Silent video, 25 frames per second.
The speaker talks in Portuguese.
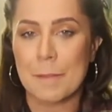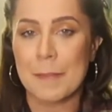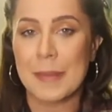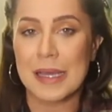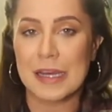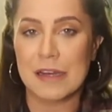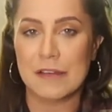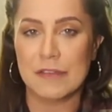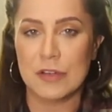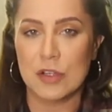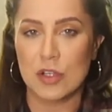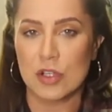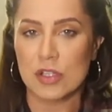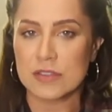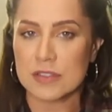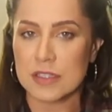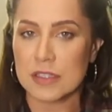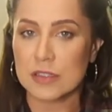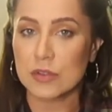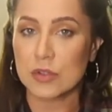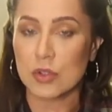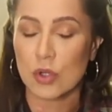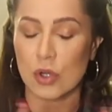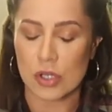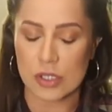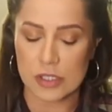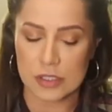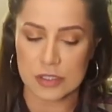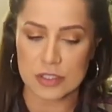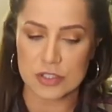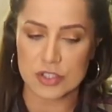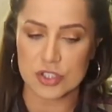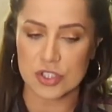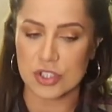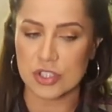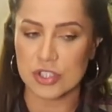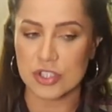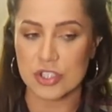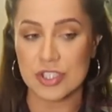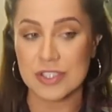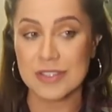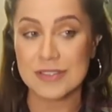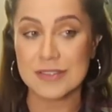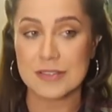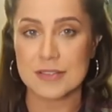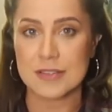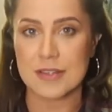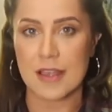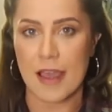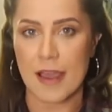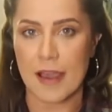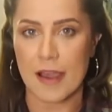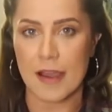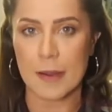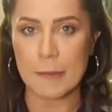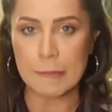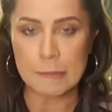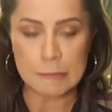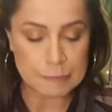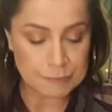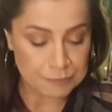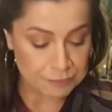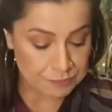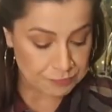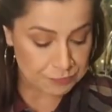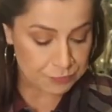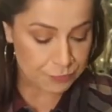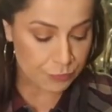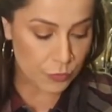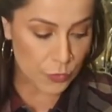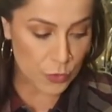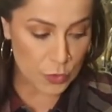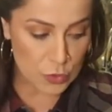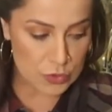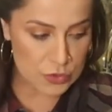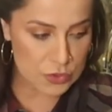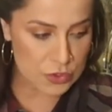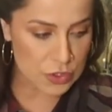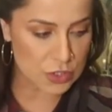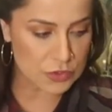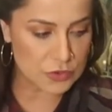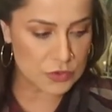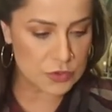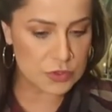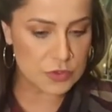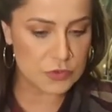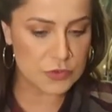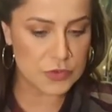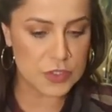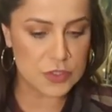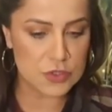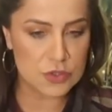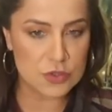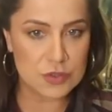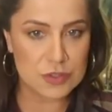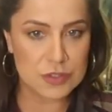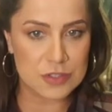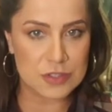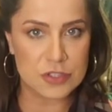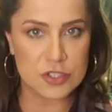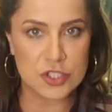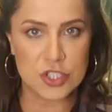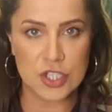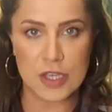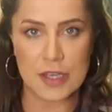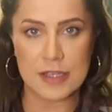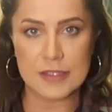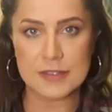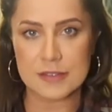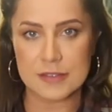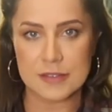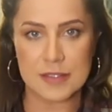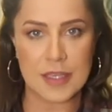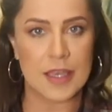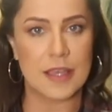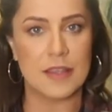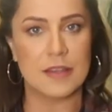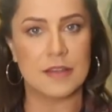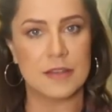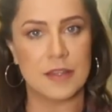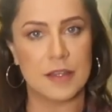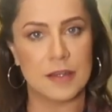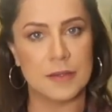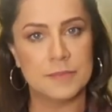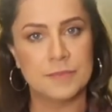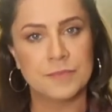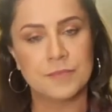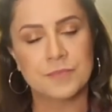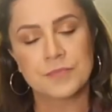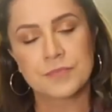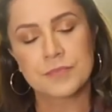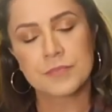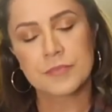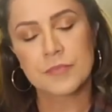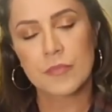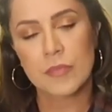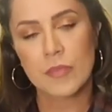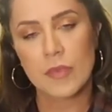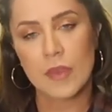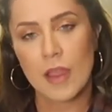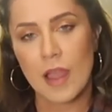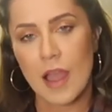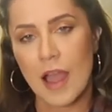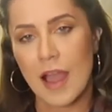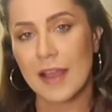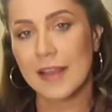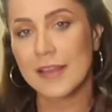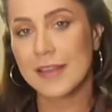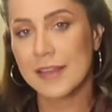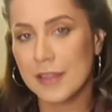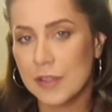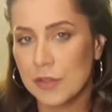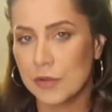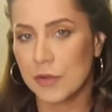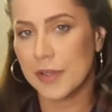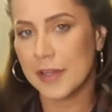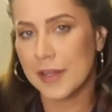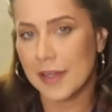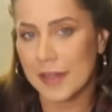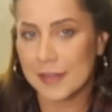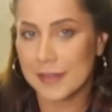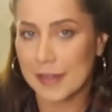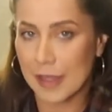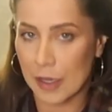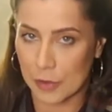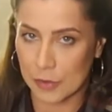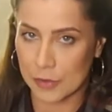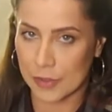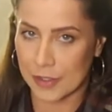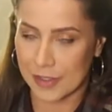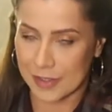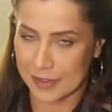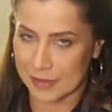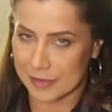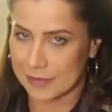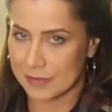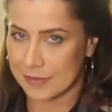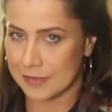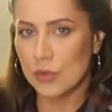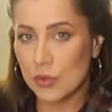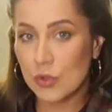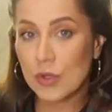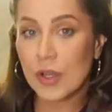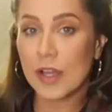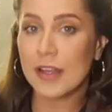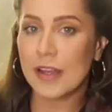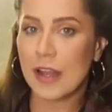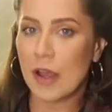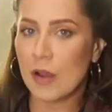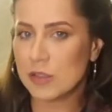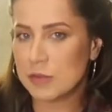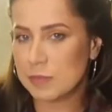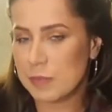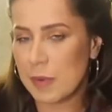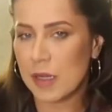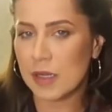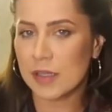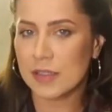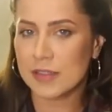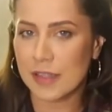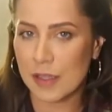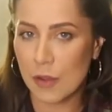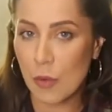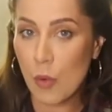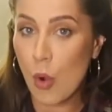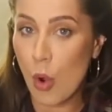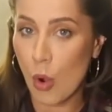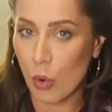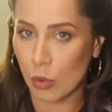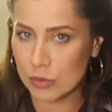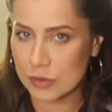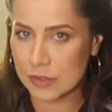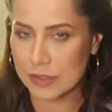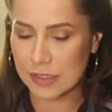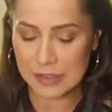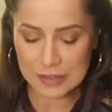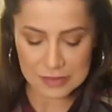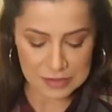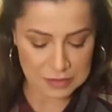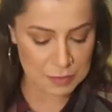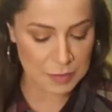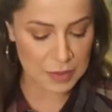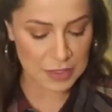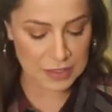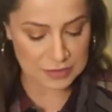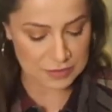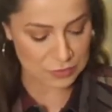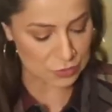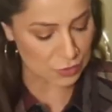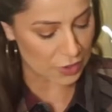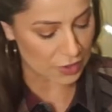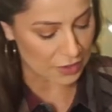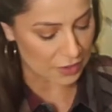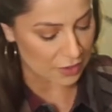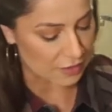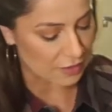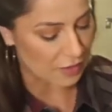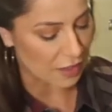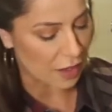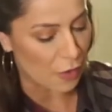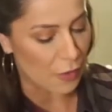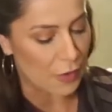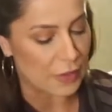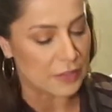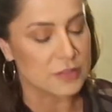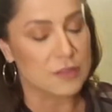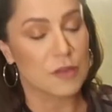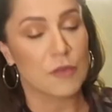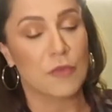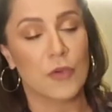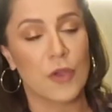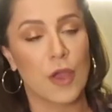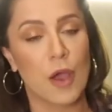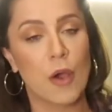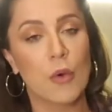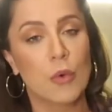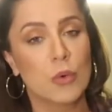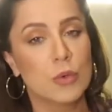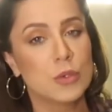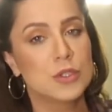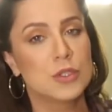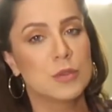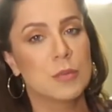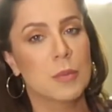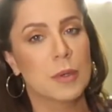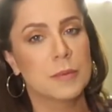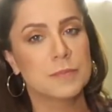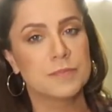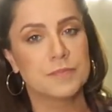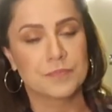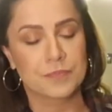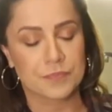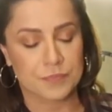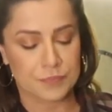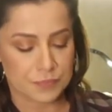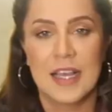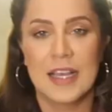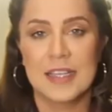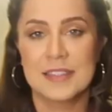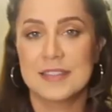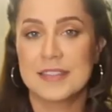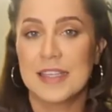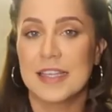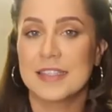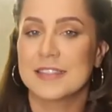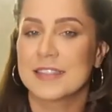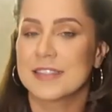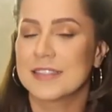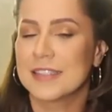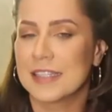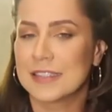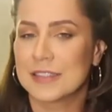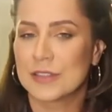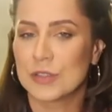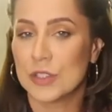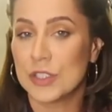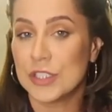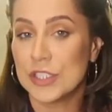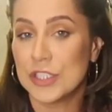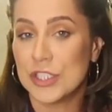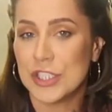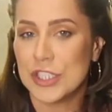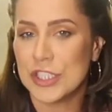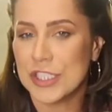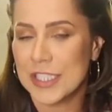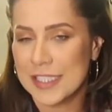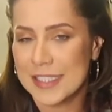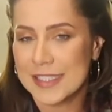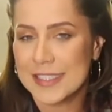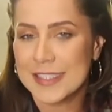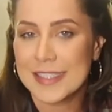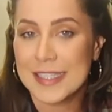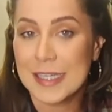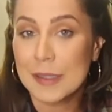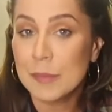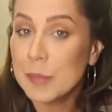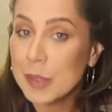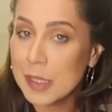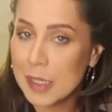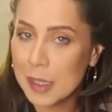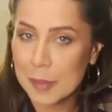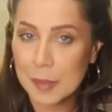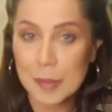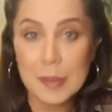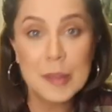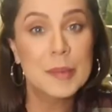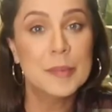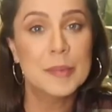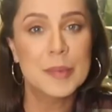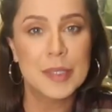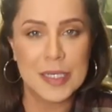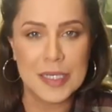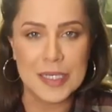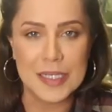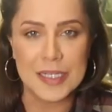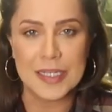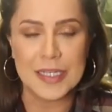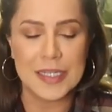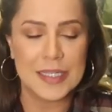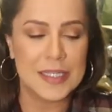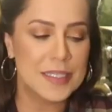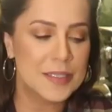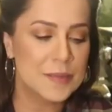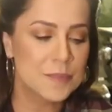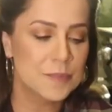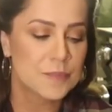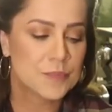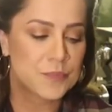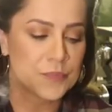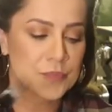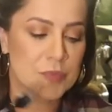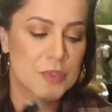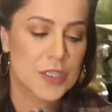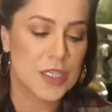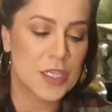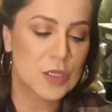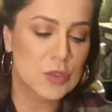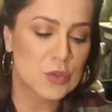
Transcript: maravilhosa torta a gente encerra os nossos vídeos de receita aqui no Renatal, né? No canal espero que tenham outras, mas no Renatal essa foi a última receita da tortinha da minha mamãe, que